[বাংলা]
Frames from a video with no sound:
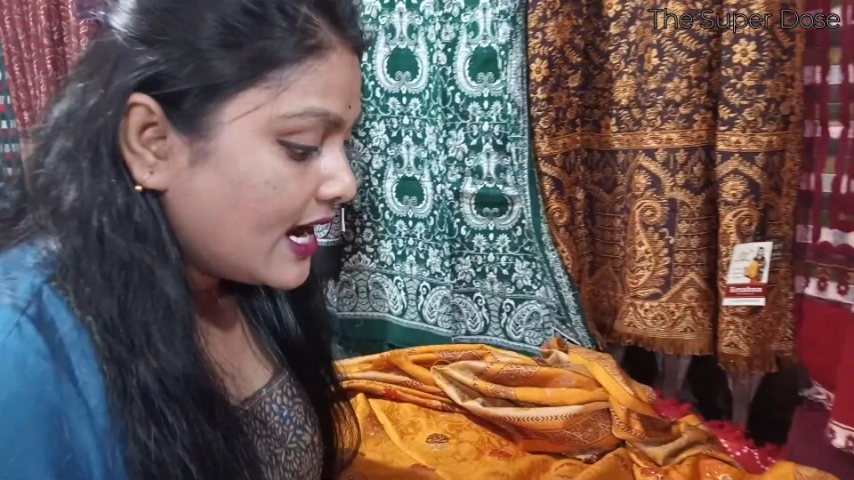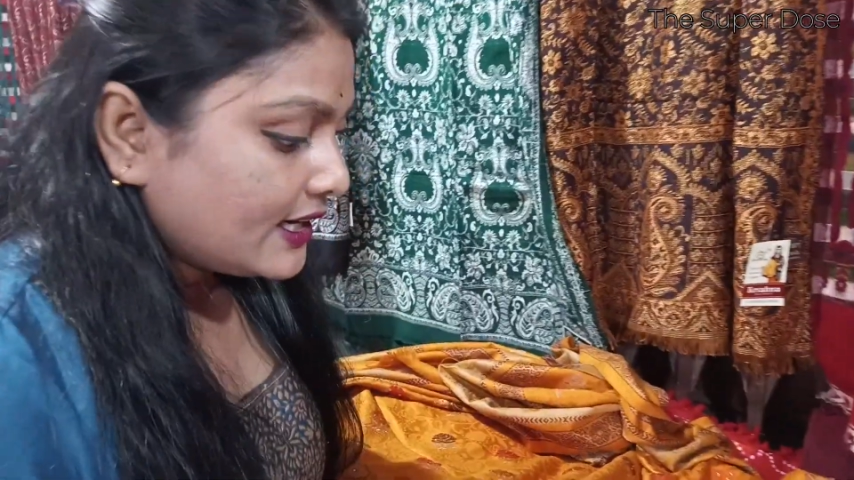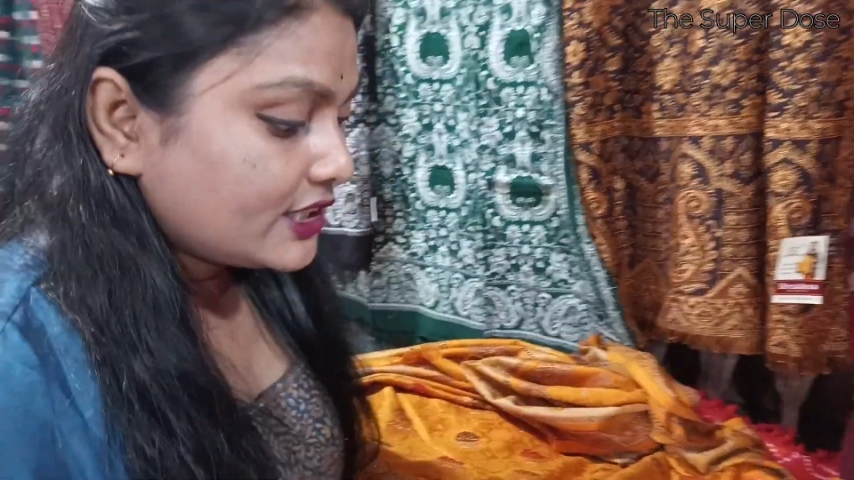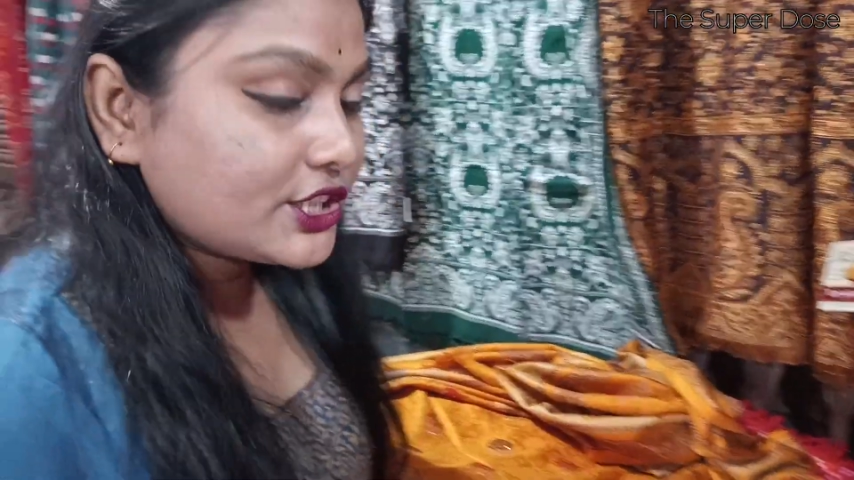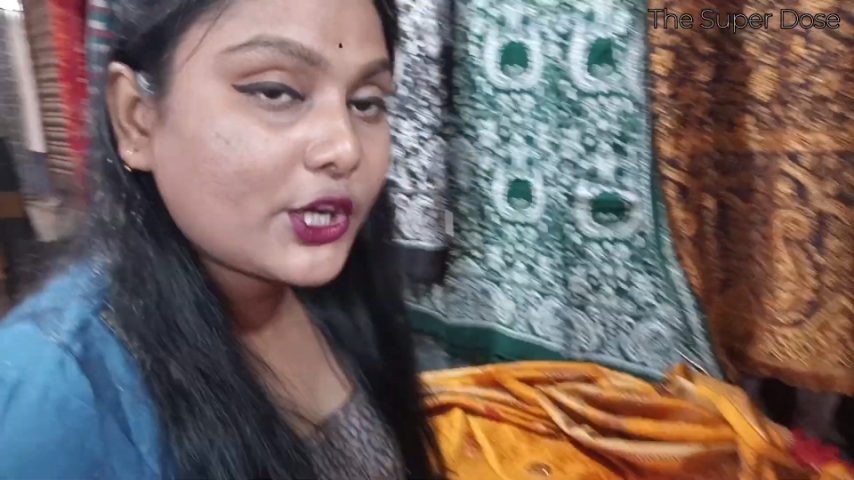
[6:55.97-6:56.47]

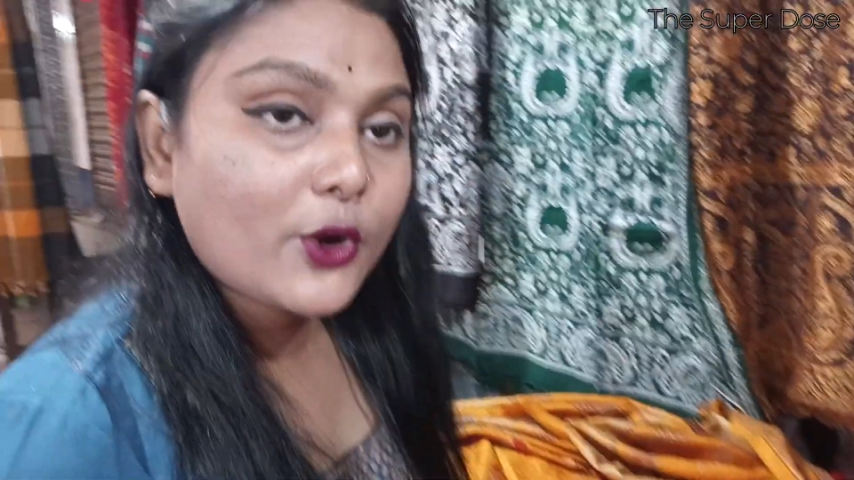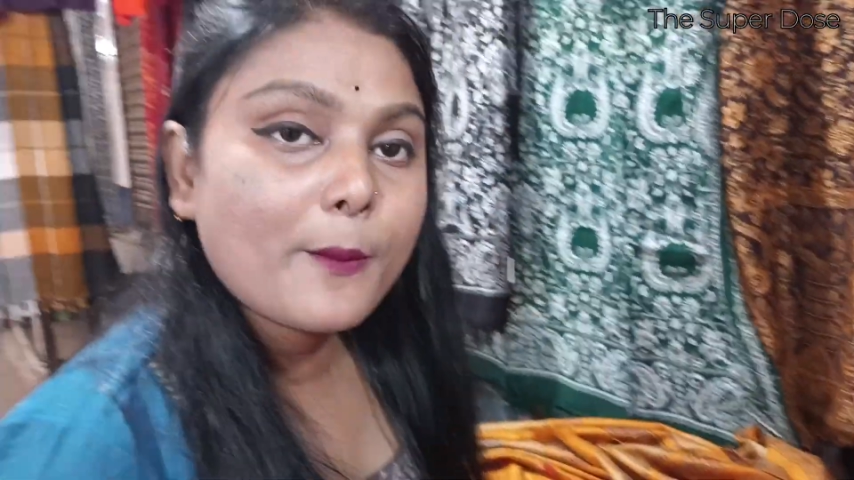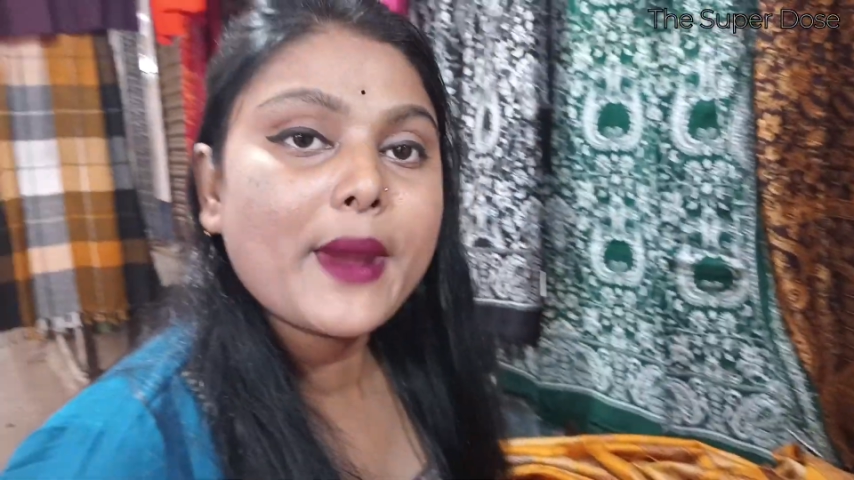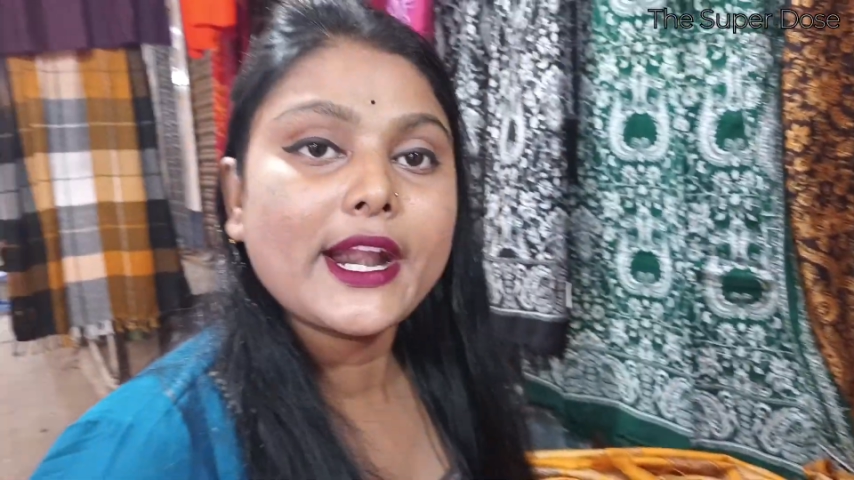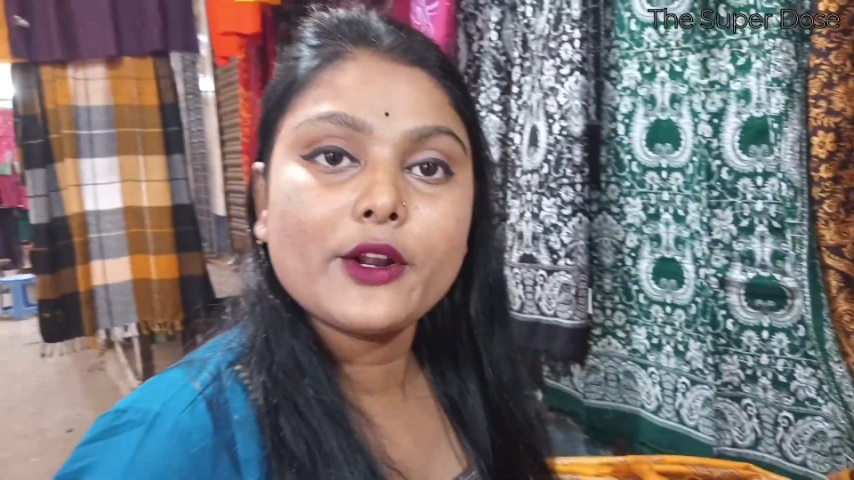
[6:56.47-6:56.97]
ঠিক সেরকম
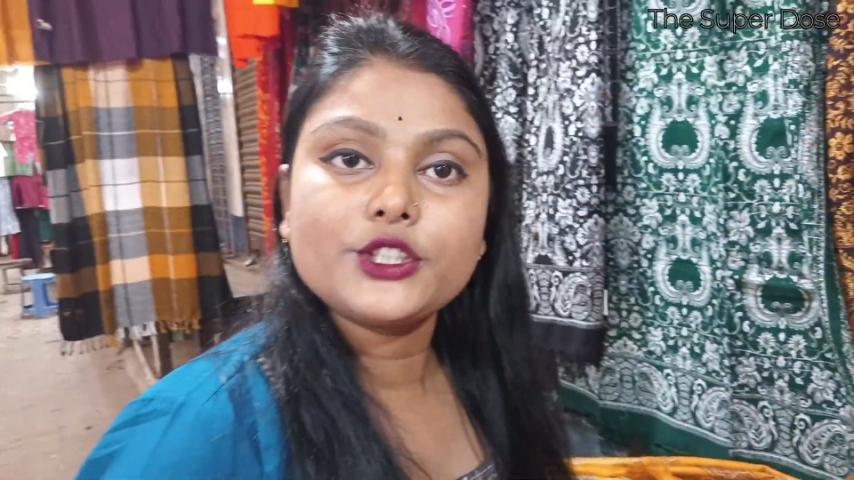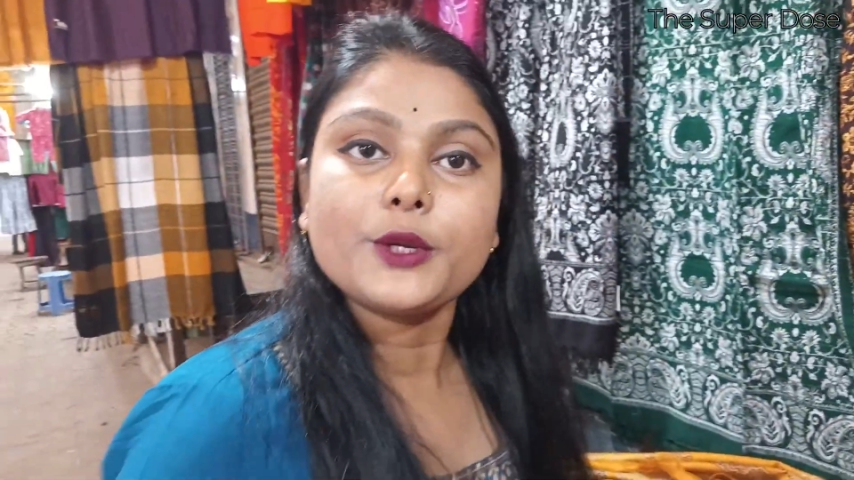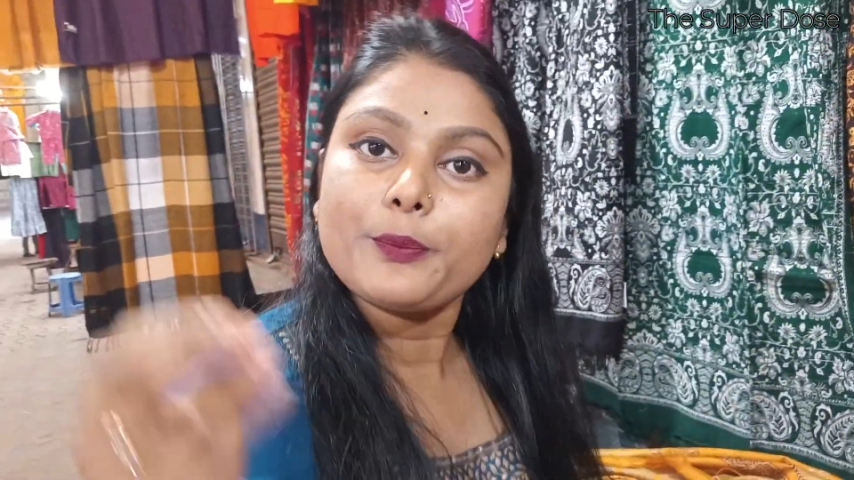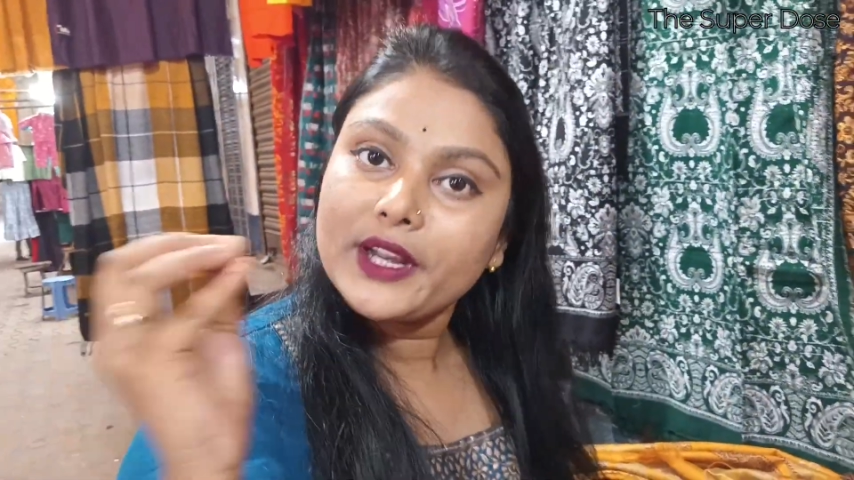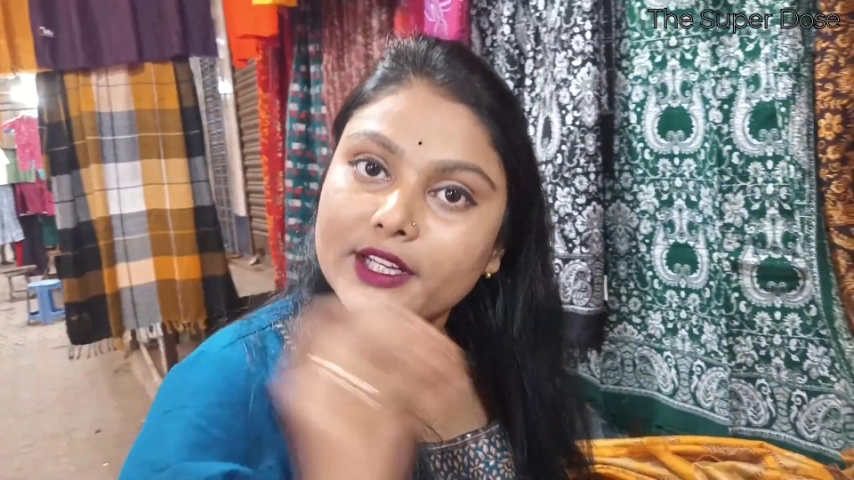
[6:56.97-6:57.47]
বেনারসি
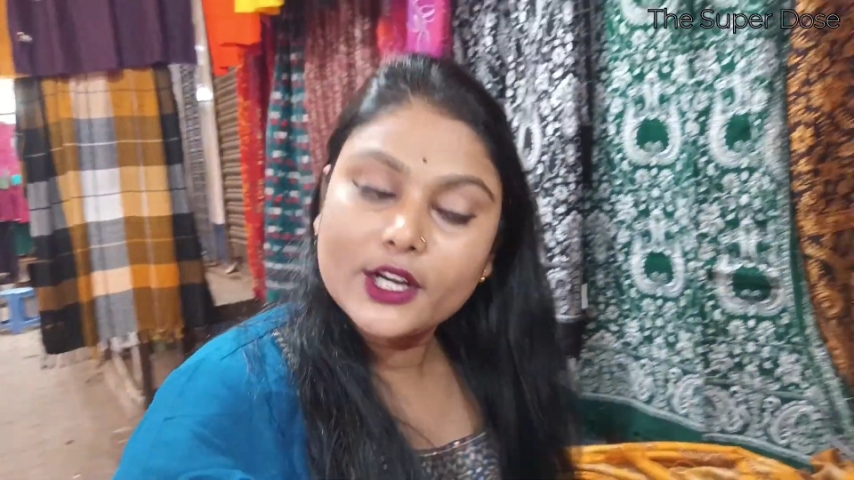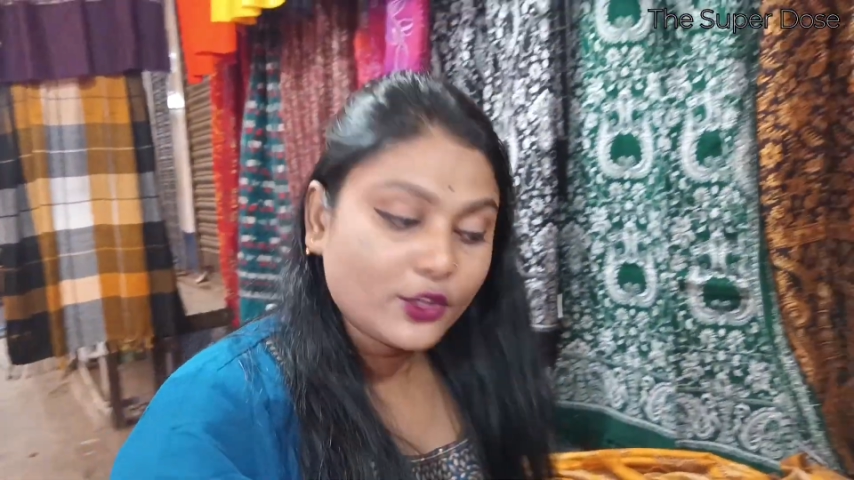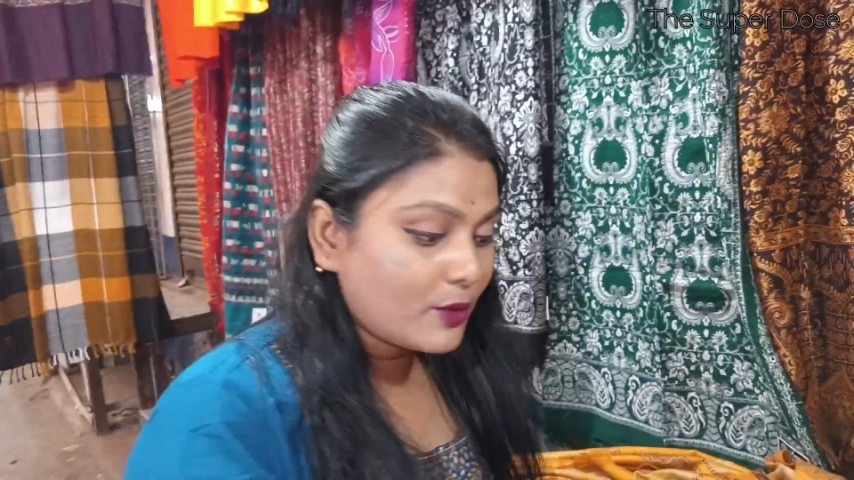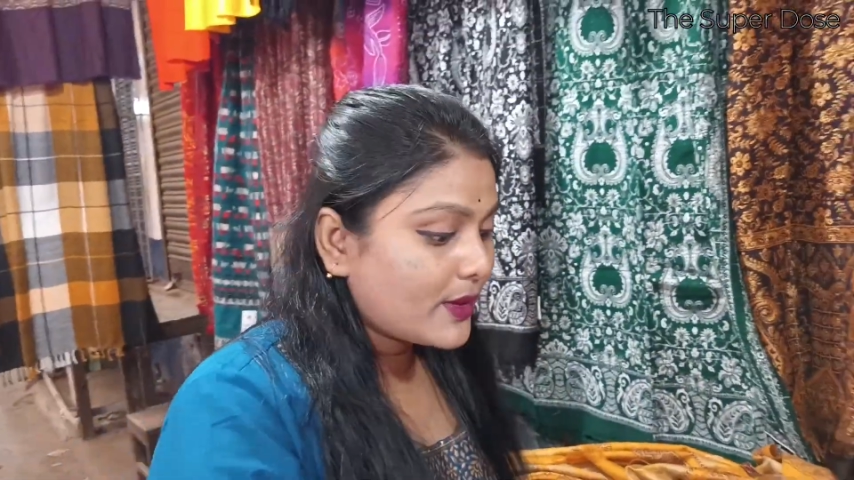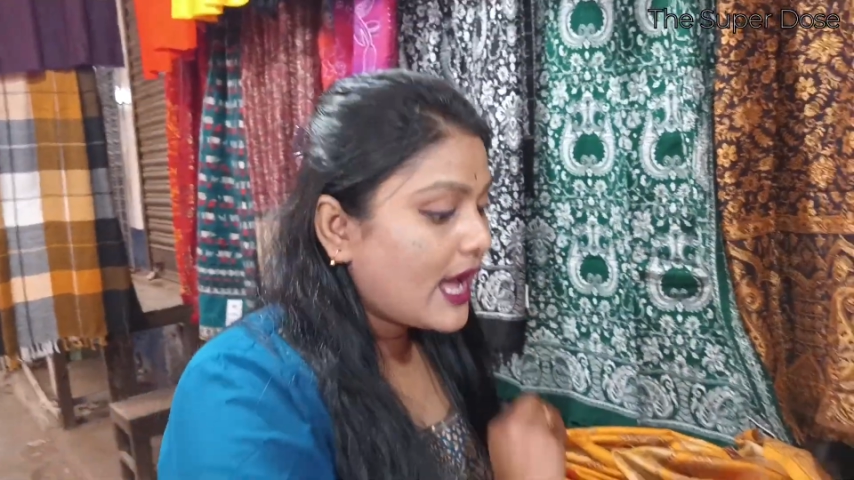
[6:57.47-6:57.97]
প্রিন্টেরও
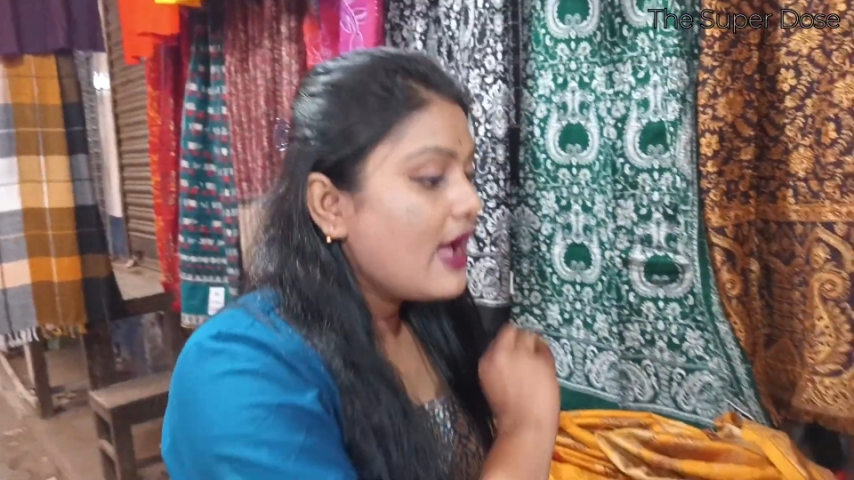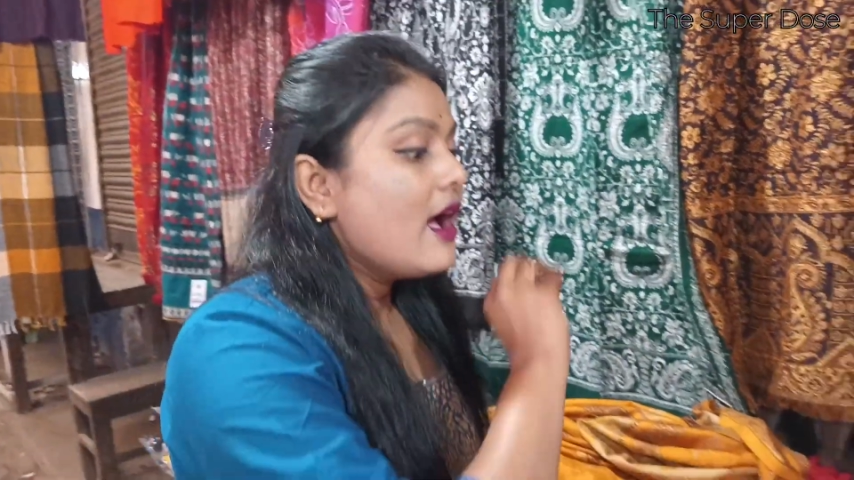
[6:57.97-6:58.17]
তোমরা